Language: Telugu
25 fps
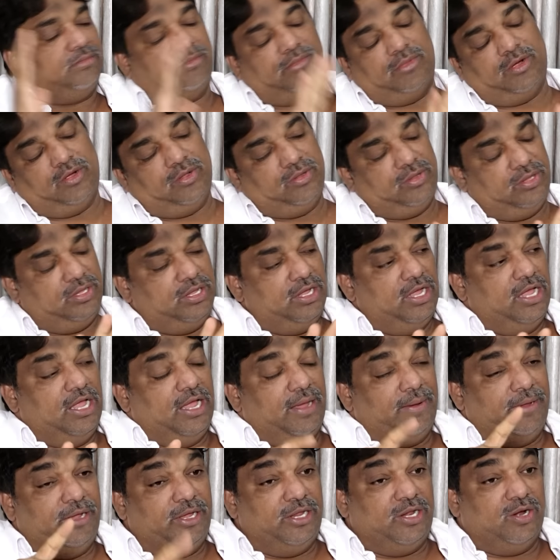బాగుంది
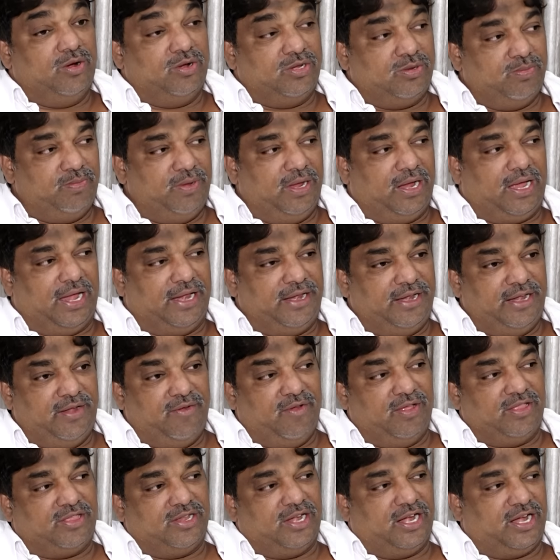ఈరోజు మీకు అన్ని
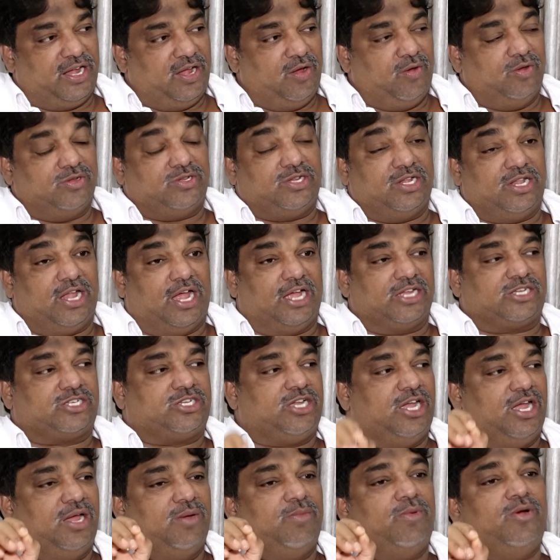వ్యతిరేకంగా వచ్చాయి లాస్ట్
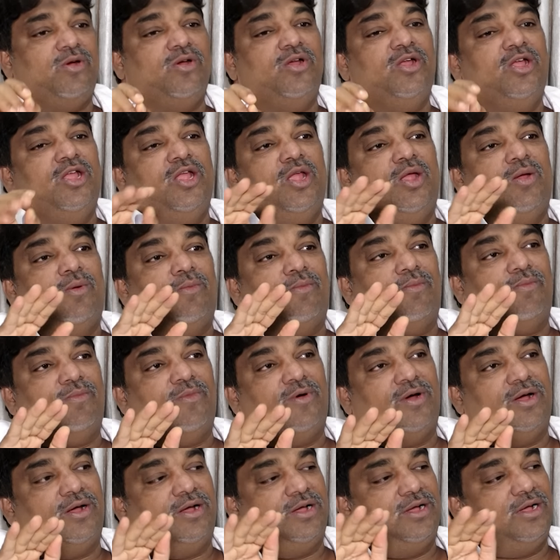టైము
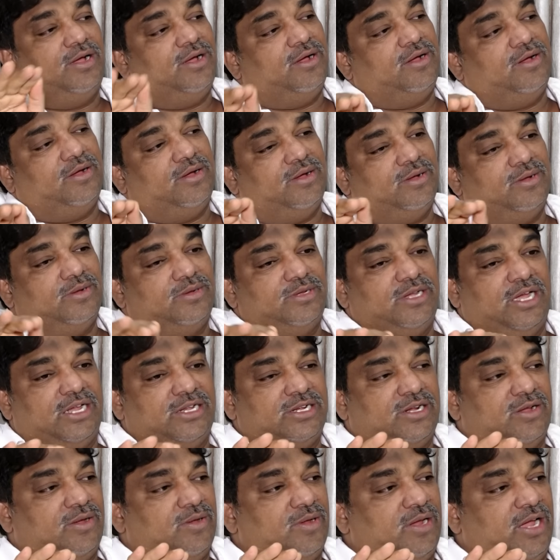మా
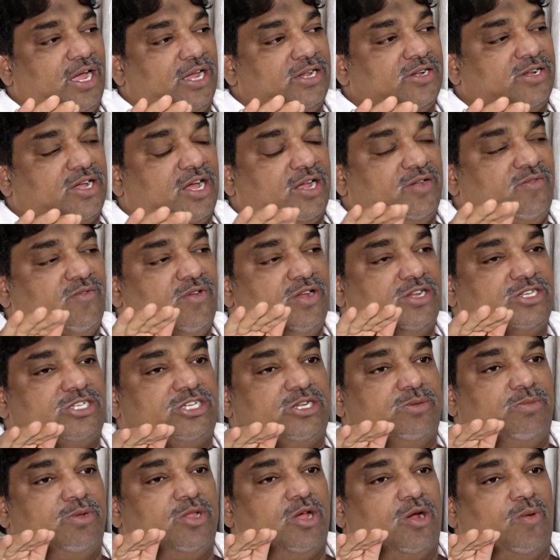ఎన్ ఎన్
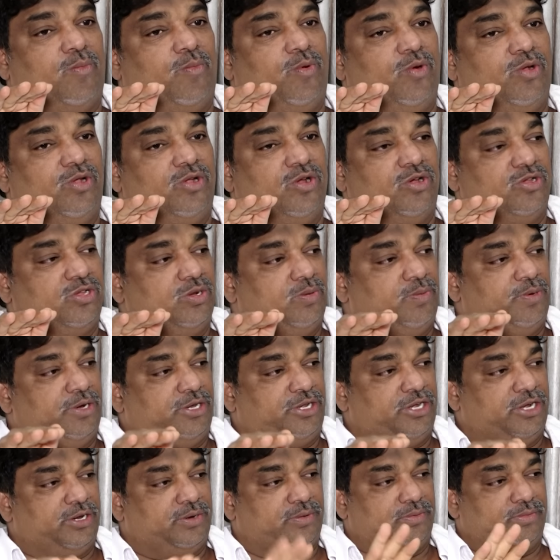కన్వెన్షన్ మీద ఒక బుల్డోజర్
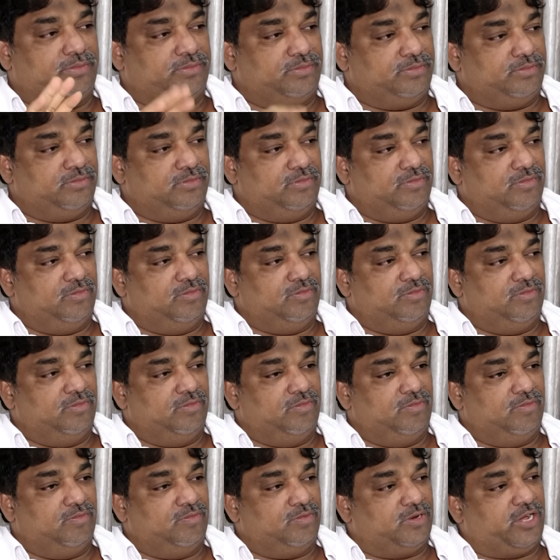పెట్టారు
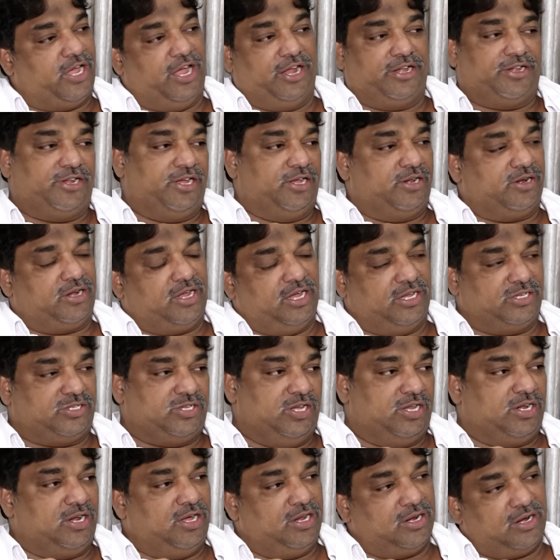కేటీఆర్
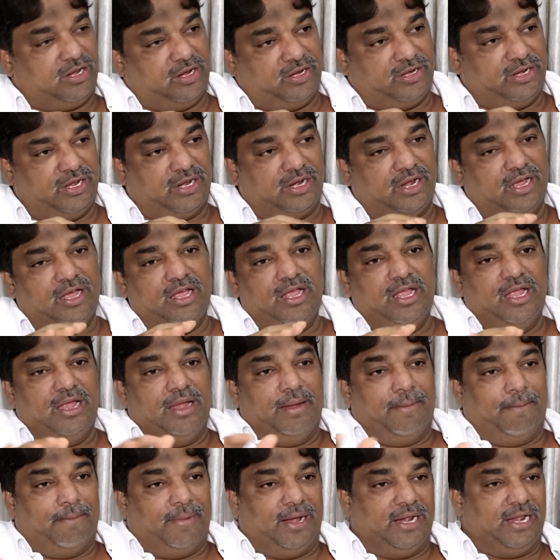కేసీఆర్ గారు కేటీఆర్
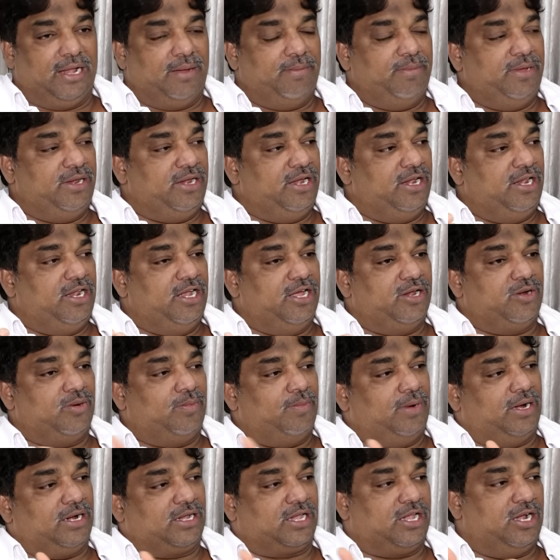మళ్ళీ మీరు వెళ్ళారు
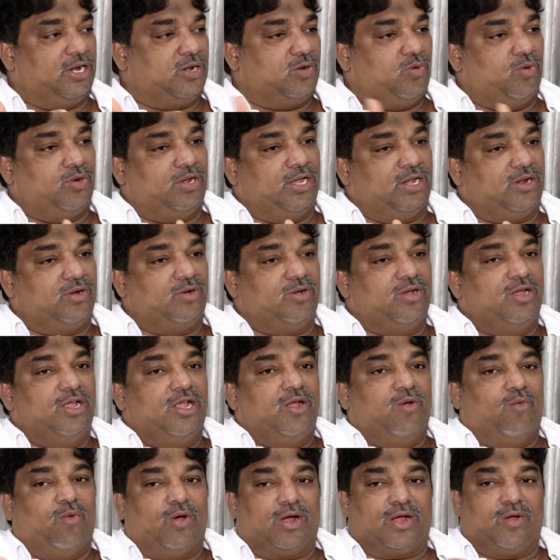మాట్లాడుకున్నారు
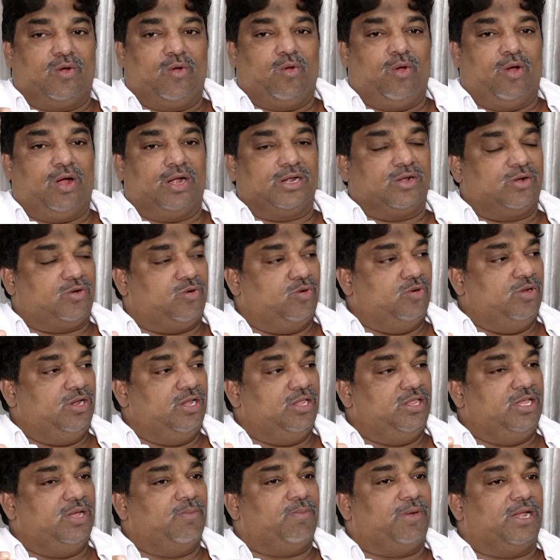ఒక గోడ
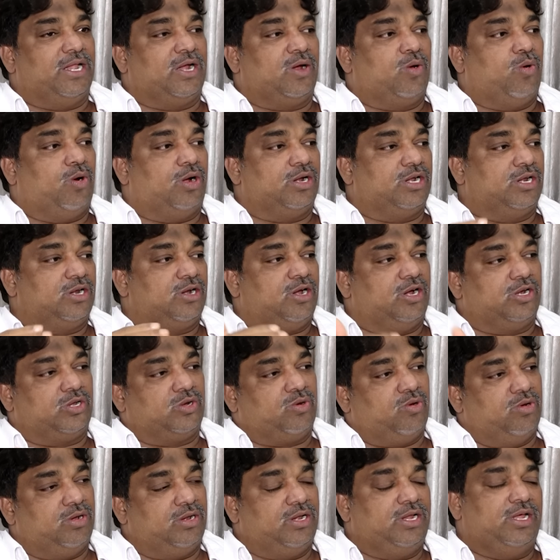కూలింది మళ్ళీ గోడను
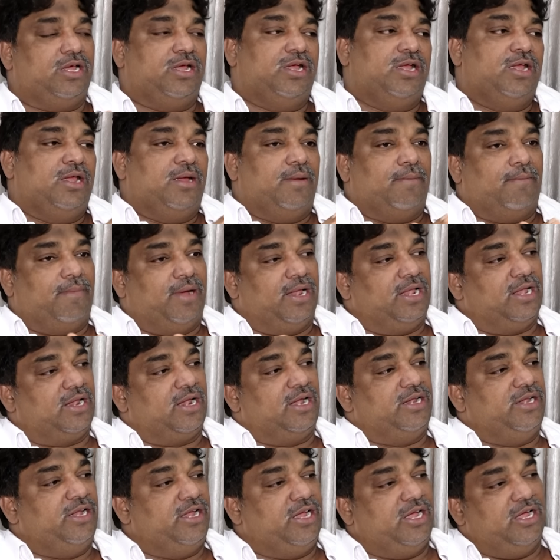కట్టుకొని మళ్ళీ
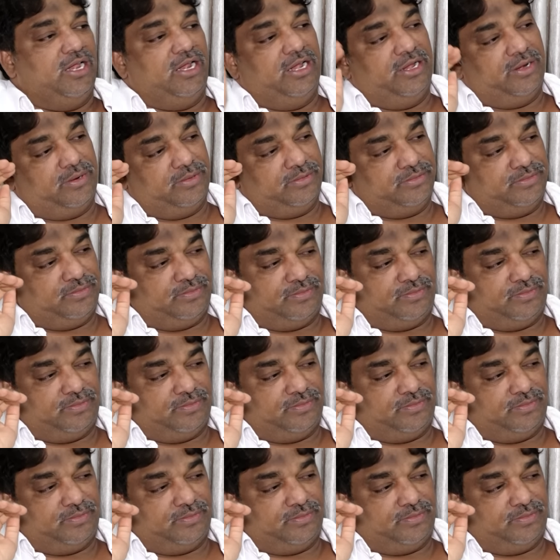రన్నింగ్ వెళ్ళారు